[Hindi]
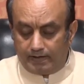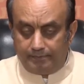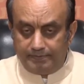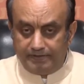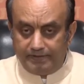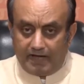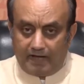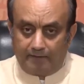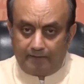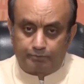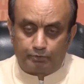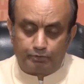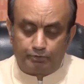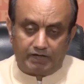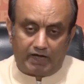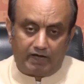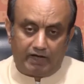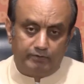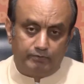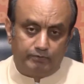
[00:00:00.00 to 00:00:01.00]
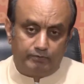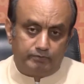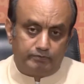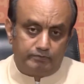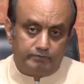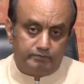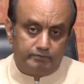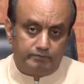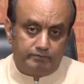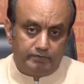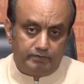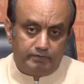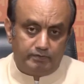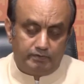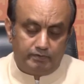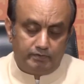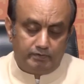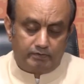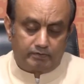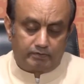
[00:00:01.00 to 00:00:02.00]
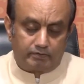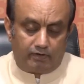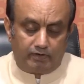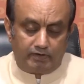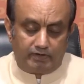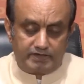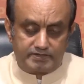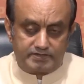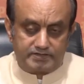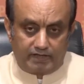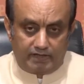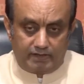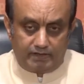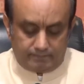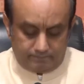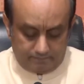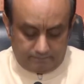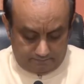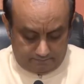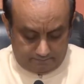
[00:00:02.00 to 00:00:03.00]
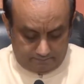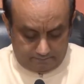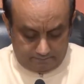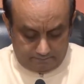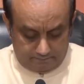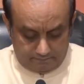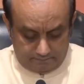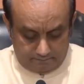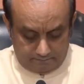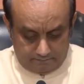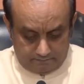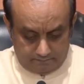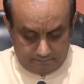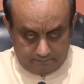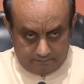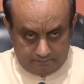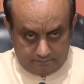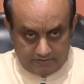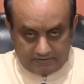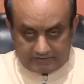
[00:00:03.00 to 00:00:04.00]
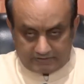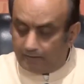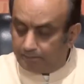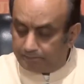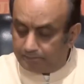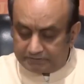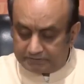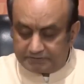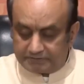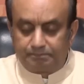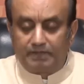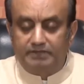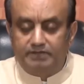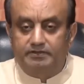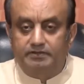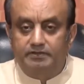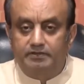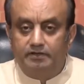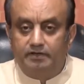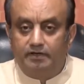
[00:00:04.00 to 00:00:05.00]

अभी आपको ध्यान हो कांग्रेस के नेता प्रतिपक्ष